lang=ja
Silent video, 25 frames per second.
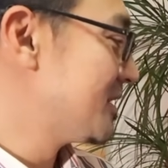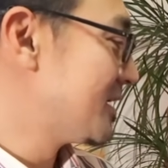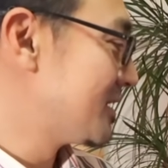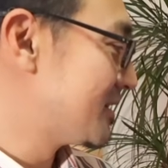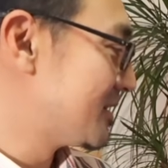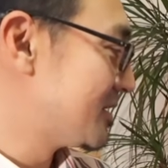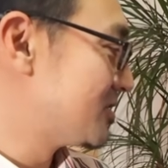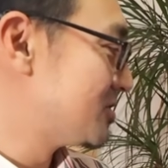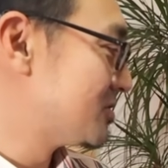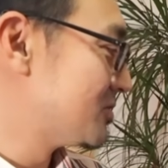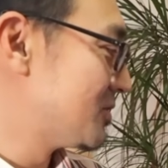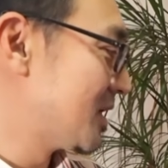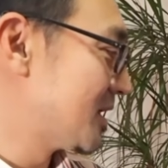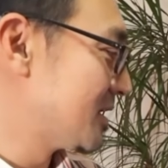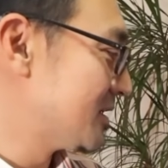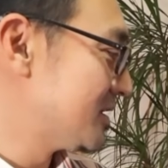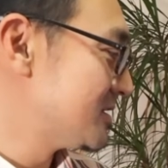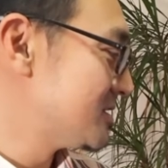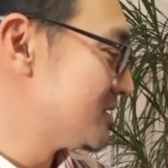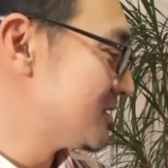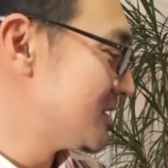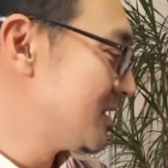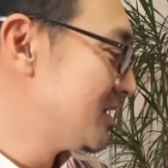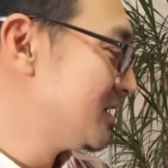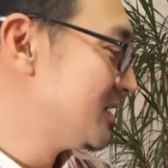なってくるわけで
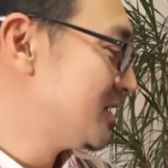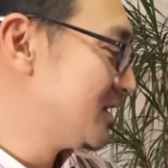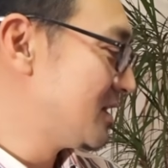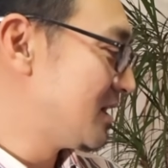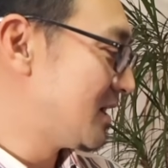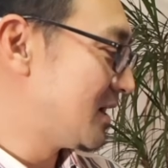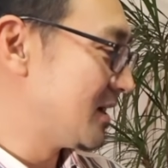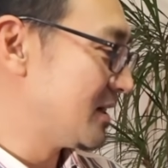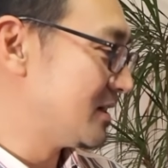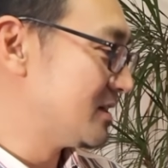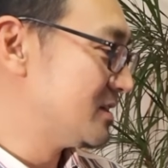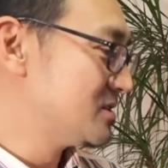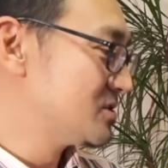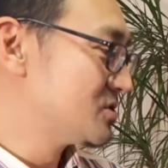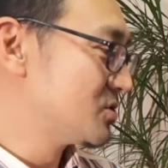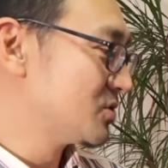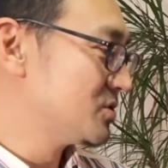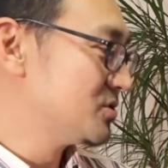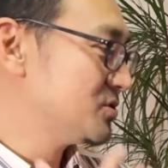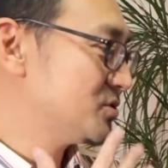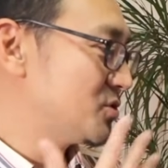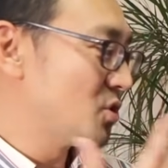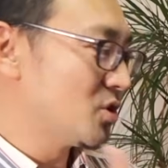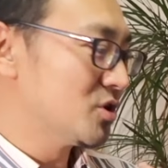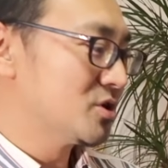すね。はい、そう
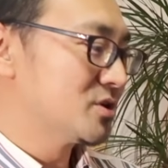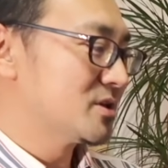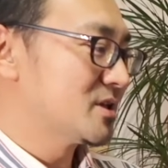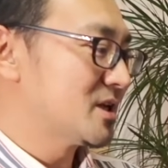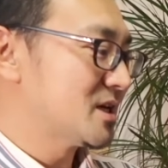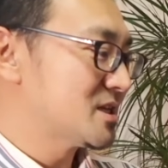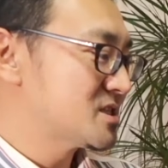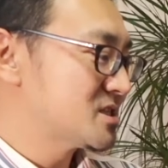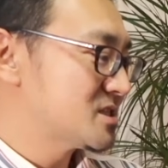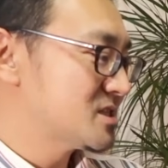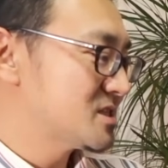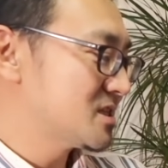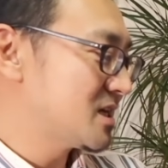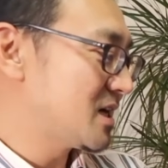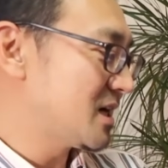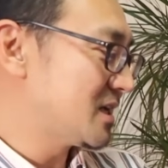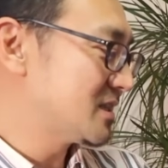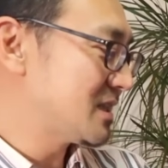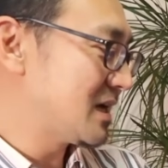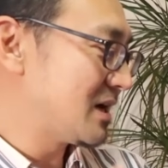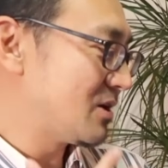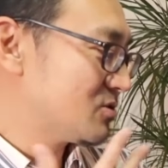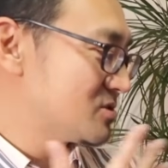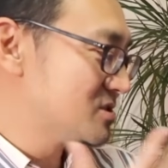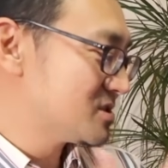いう声の出し
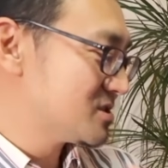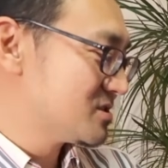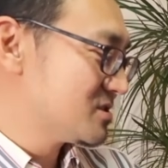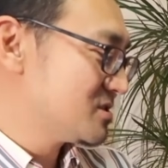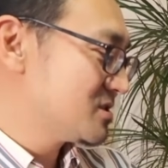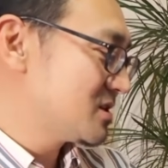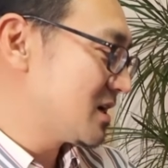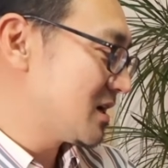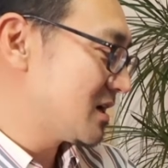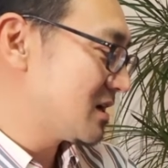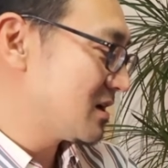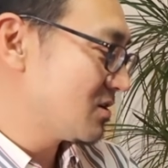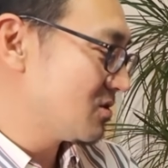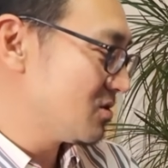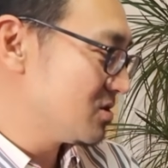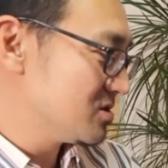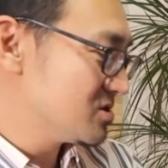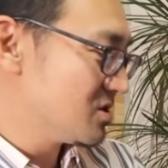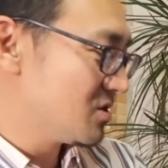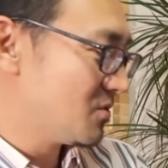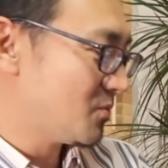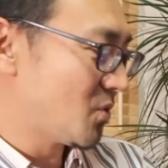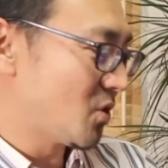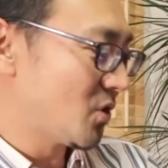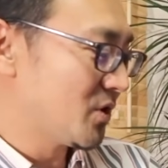方をするからこ
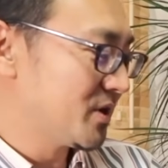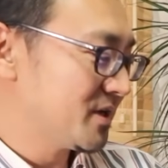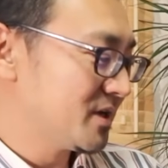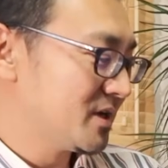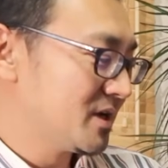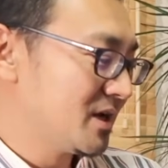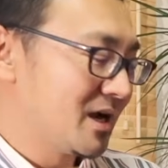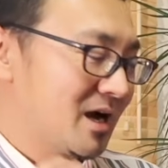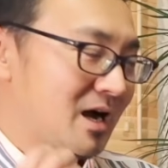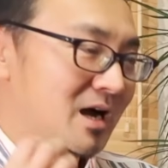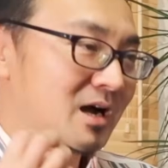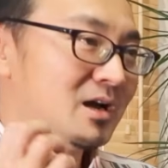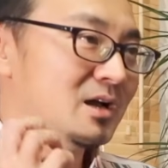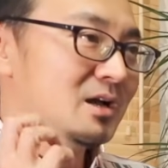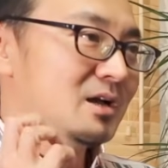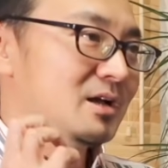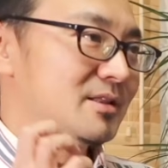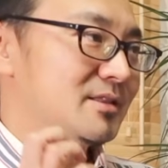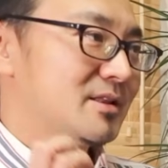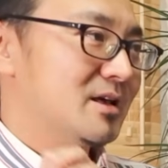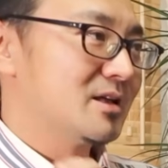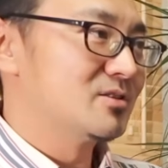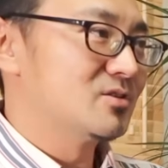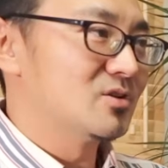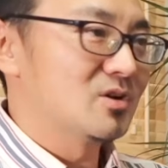そ母音が
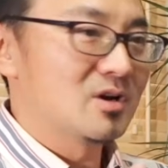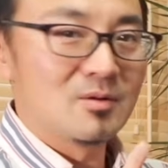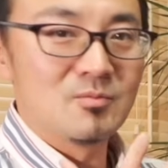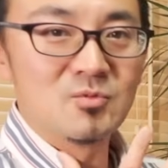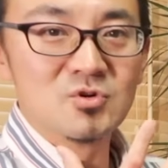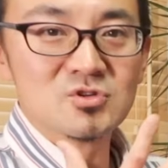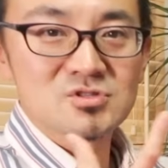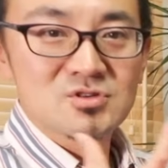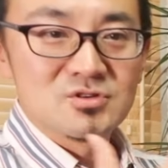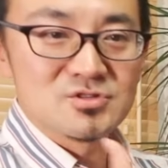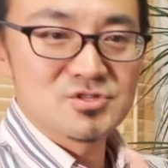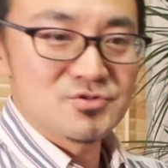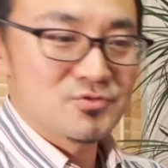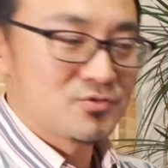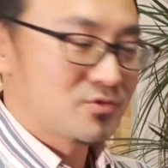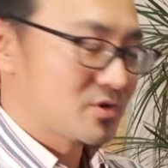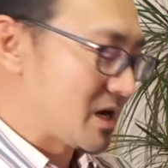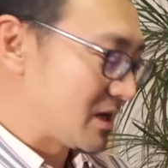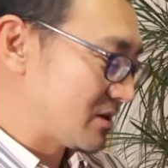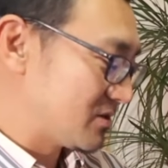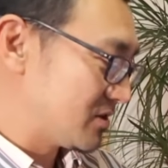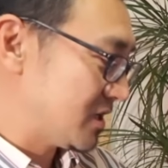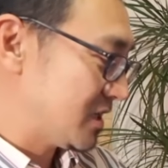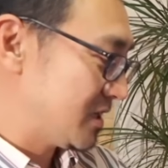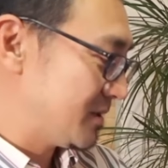何ていうかもう少し
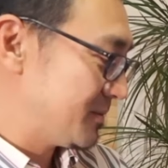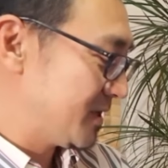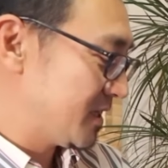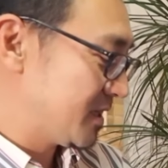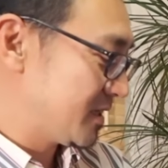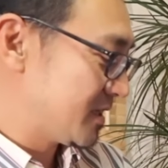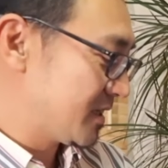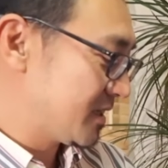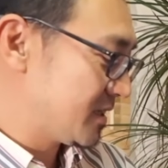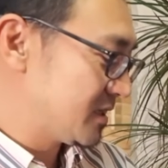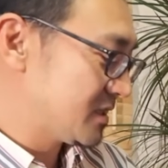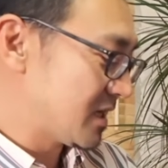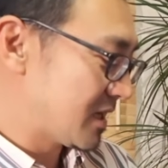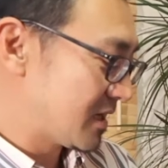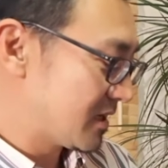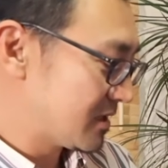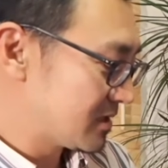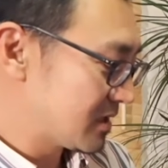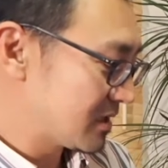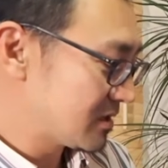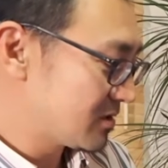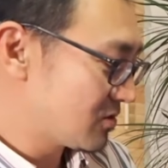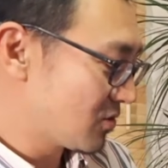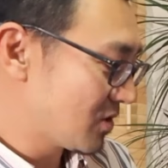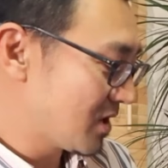深く響いてきたり
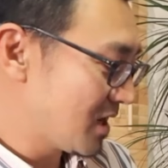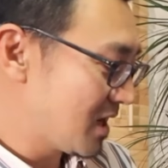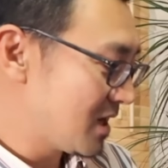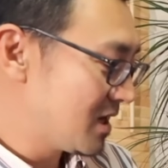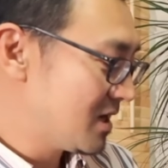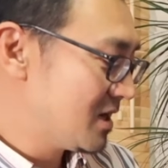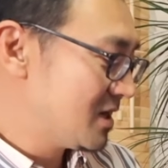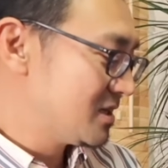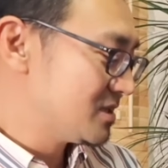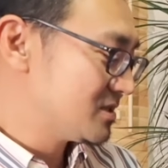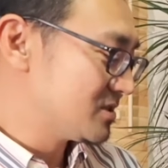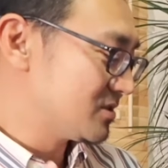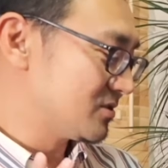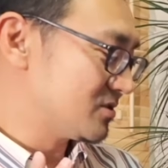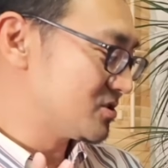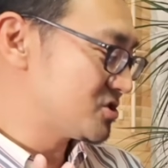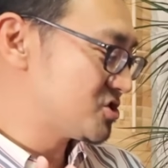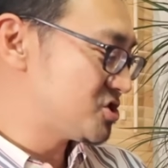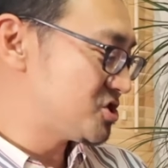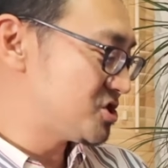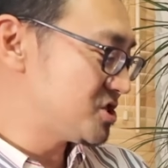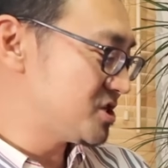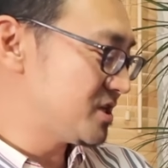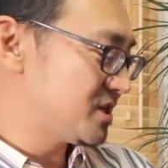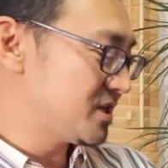だとかその
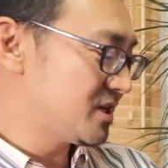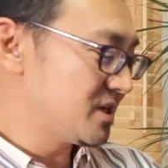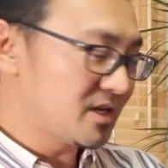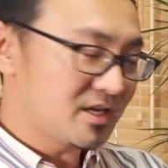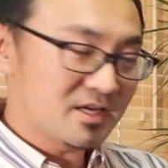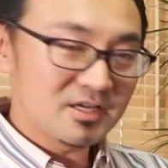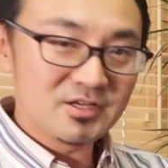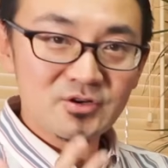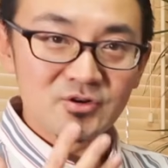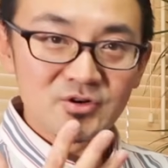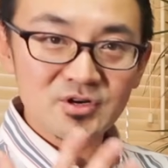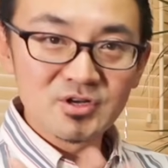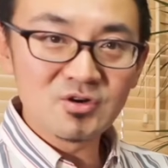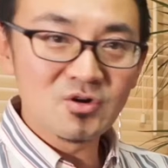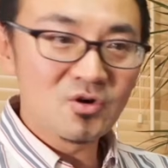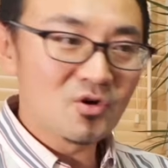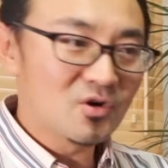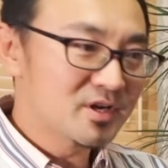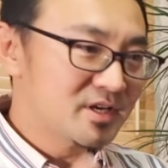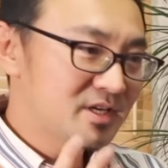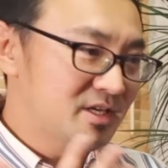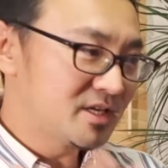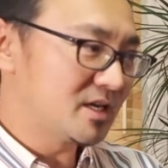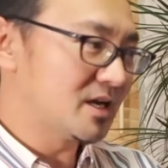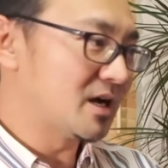子音によりこ
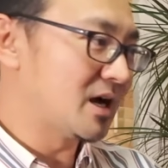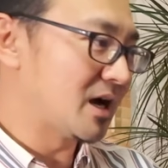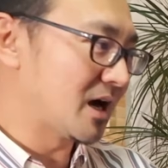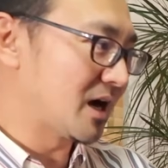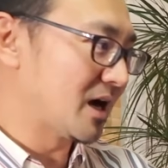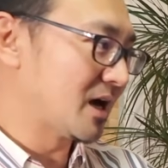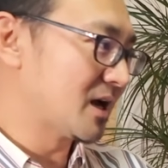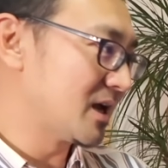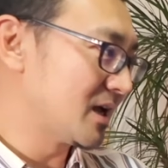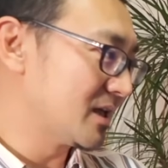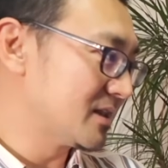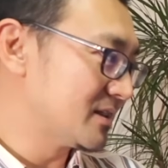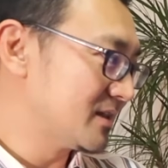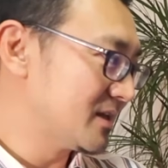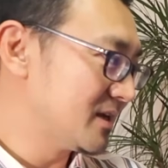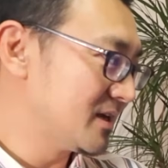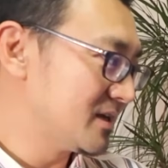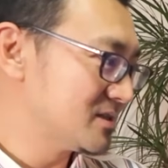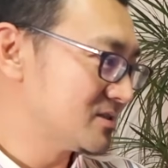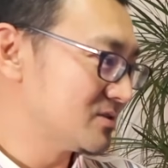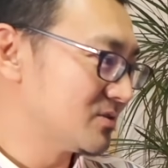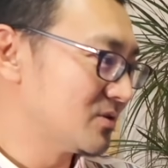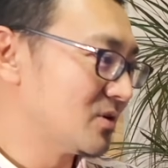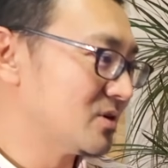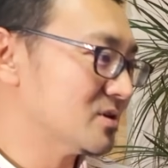う息が絡ん
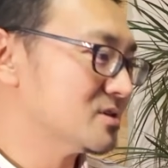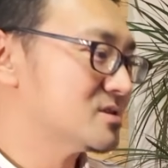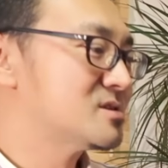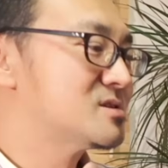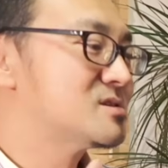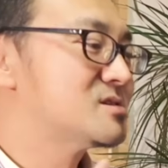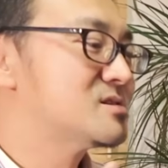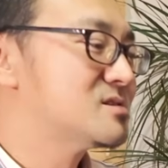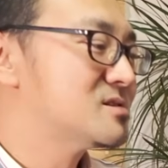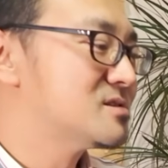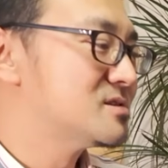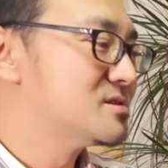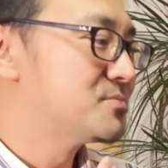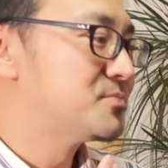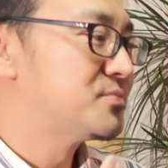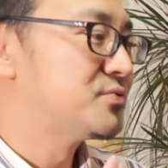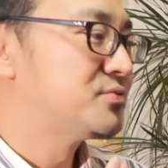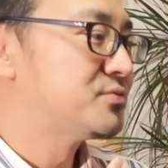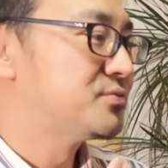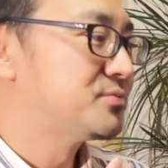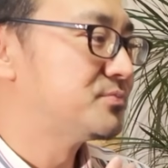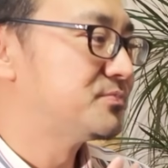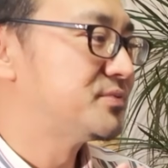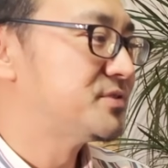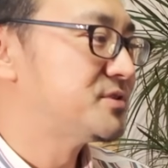でその
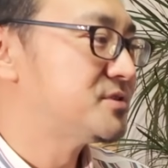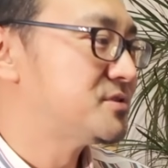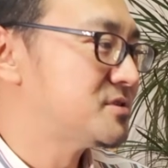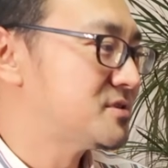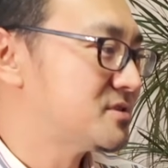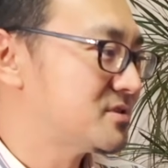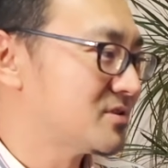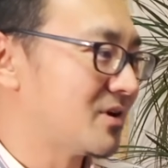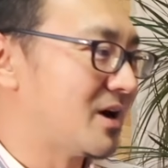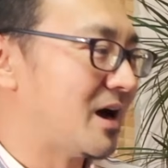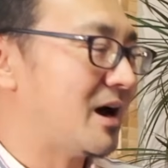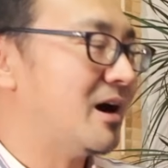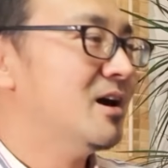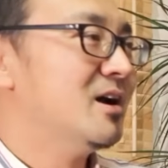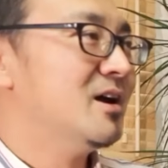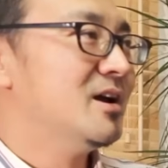スプップシとか